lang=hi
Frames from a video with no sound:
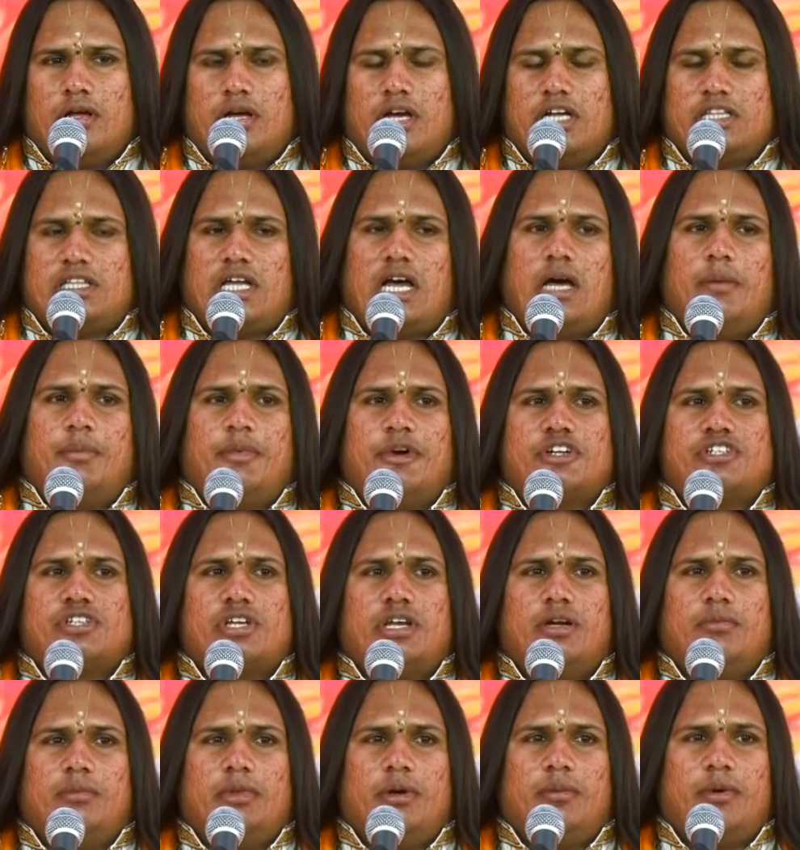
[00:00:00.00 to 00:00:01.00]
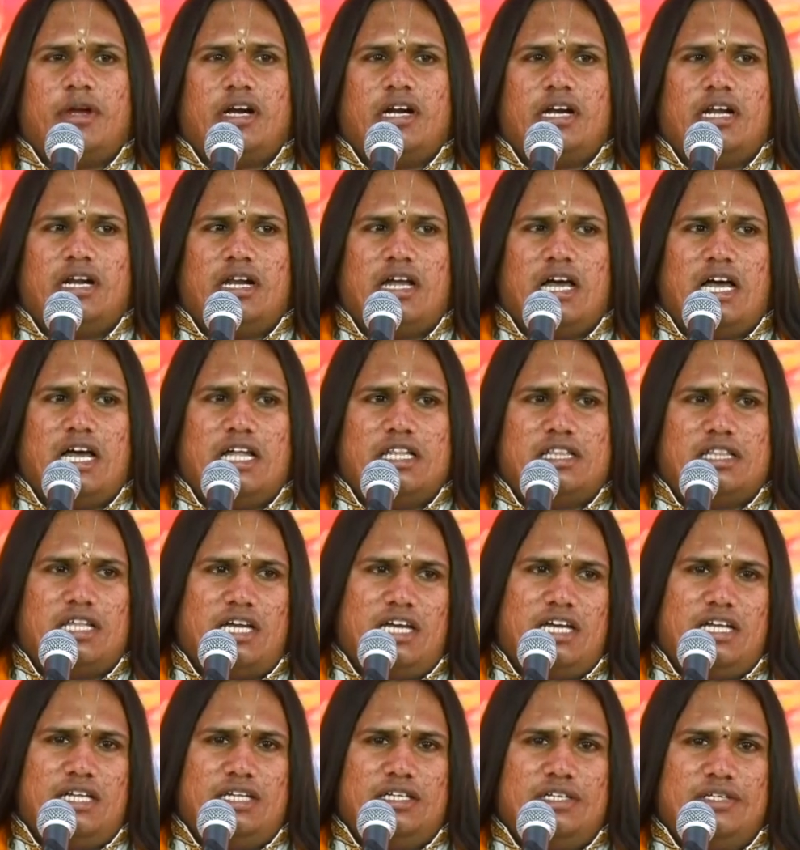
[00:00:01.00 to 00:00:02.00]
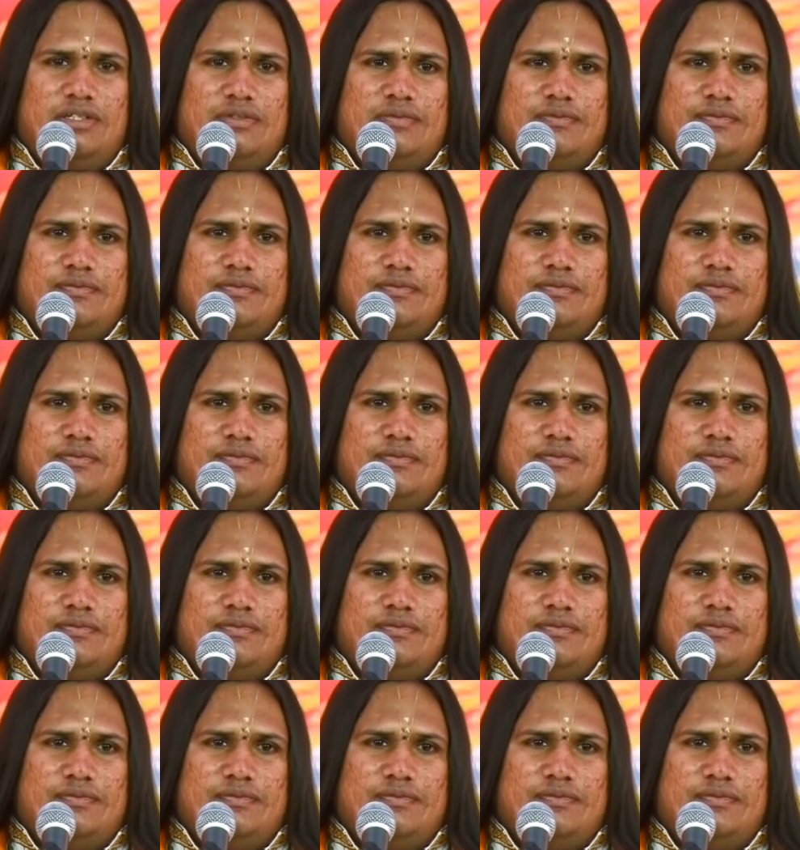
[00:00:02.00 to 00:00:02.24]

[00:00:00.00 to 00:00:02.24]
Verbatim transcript: कथा प्रसंग में वर्णन आता है